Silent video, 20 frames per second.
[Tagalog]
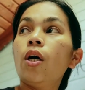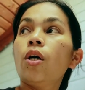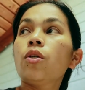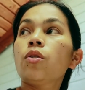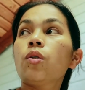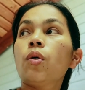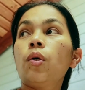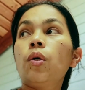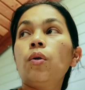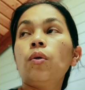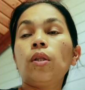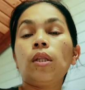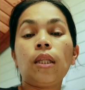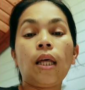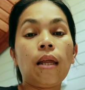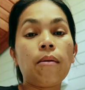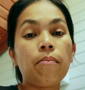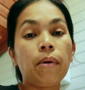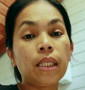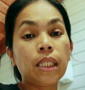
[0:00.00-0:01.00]
So, yun,
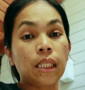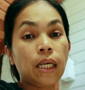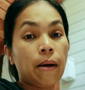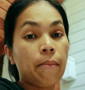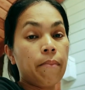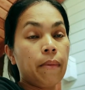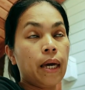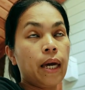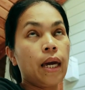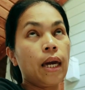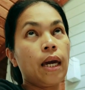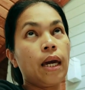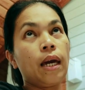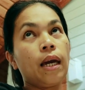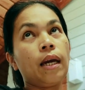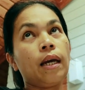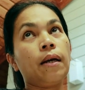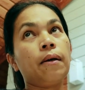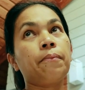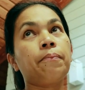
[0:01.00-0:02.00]
10 months
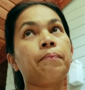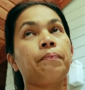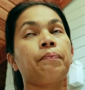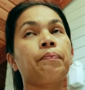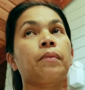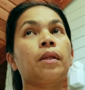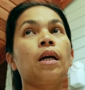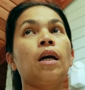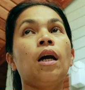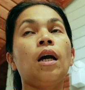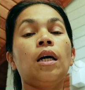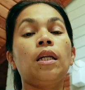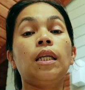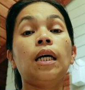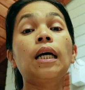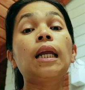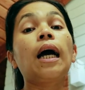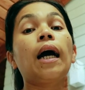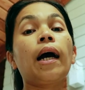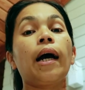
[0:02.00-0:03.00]
kaming
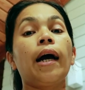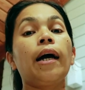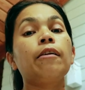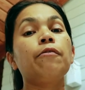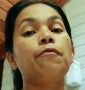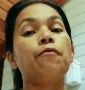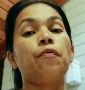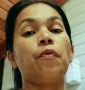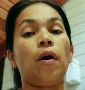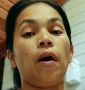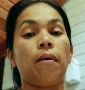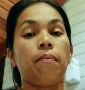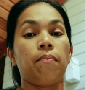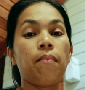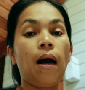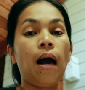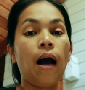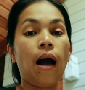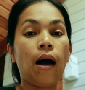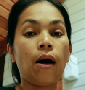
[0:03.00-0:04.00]
naglakad from
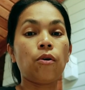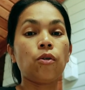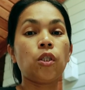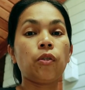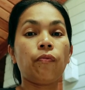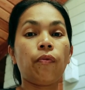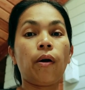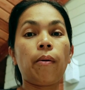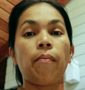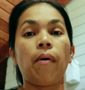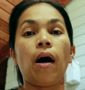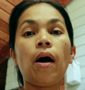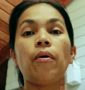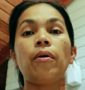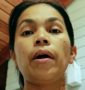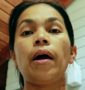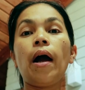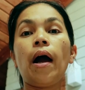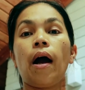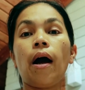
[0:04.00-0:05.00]
house, from
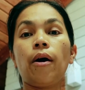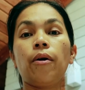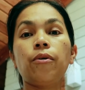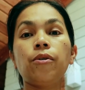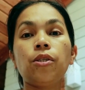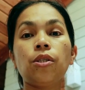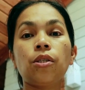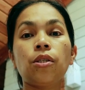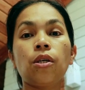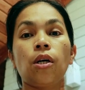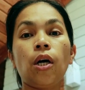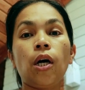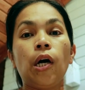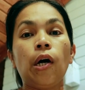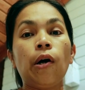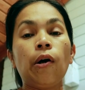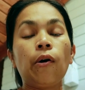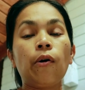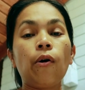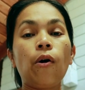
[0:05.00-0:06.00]
our house,
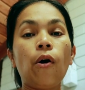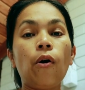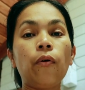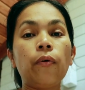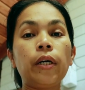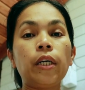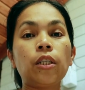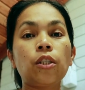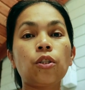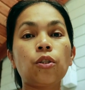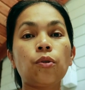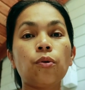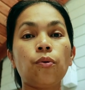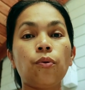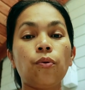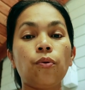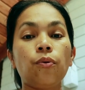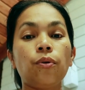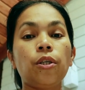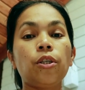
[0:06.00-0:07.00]
going
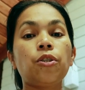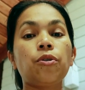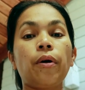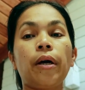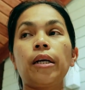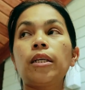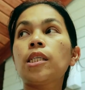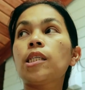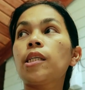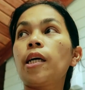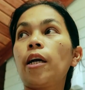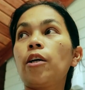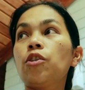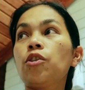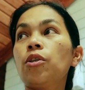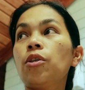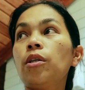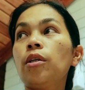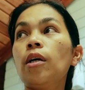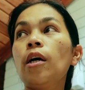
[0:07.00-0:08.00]
to the train
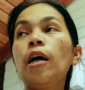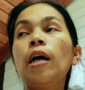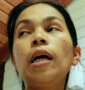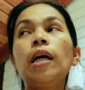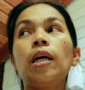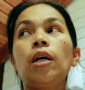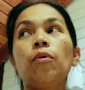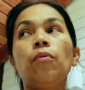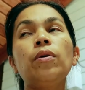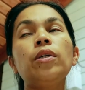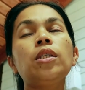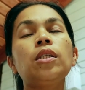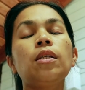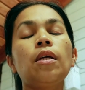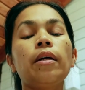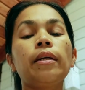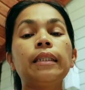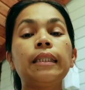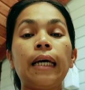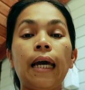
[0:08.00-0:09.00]
station. It was
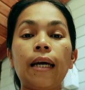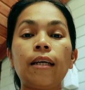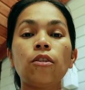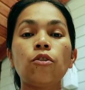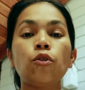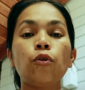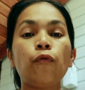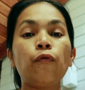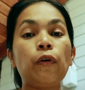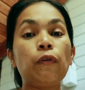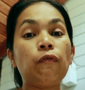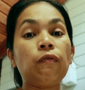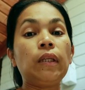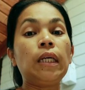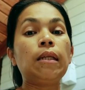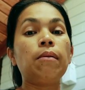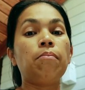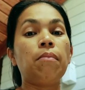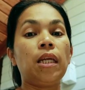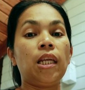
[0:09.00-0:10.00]
10 to
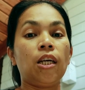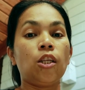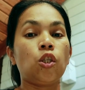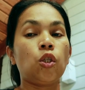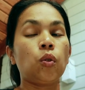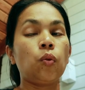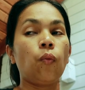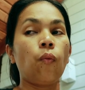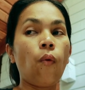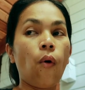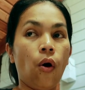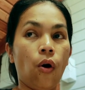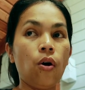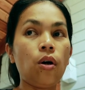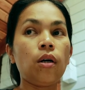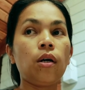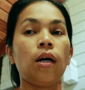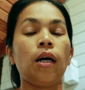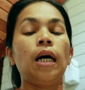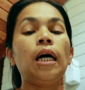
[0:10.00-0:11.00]
15 minutes
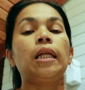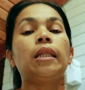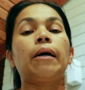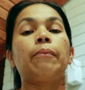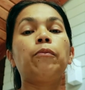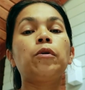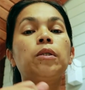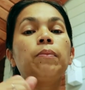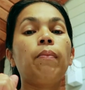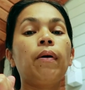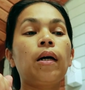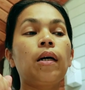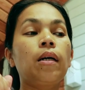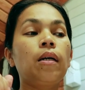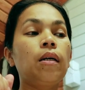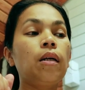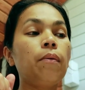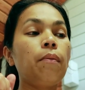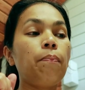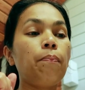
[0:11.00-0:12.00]
walk. Tapos,
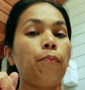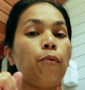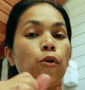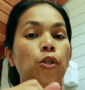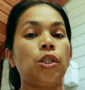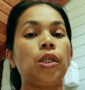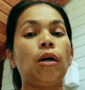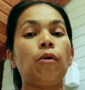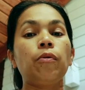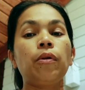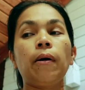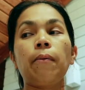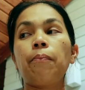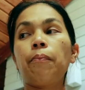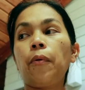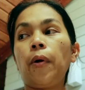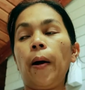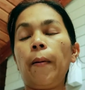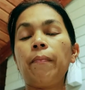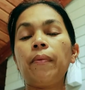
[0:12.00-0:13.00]
mag-push ako ng
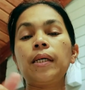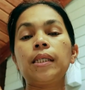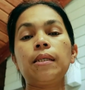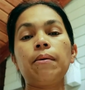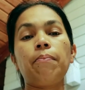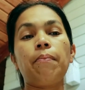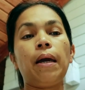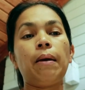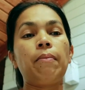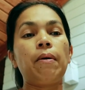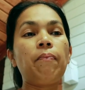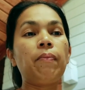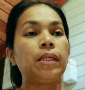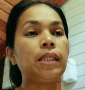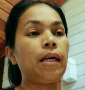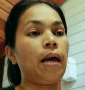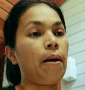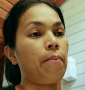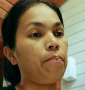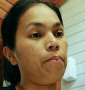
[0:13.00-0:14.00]
prom kasi baby pa
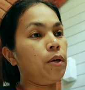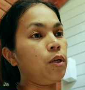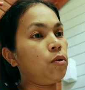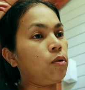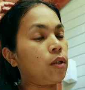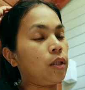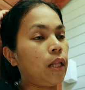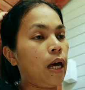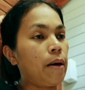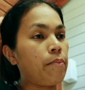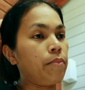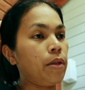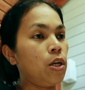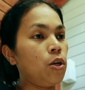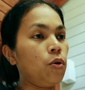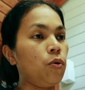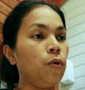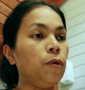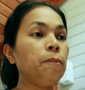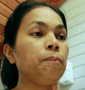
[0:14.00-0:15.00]
si Amber nung time na
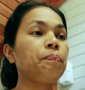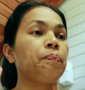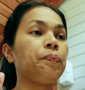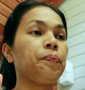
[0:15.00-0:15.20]
yun.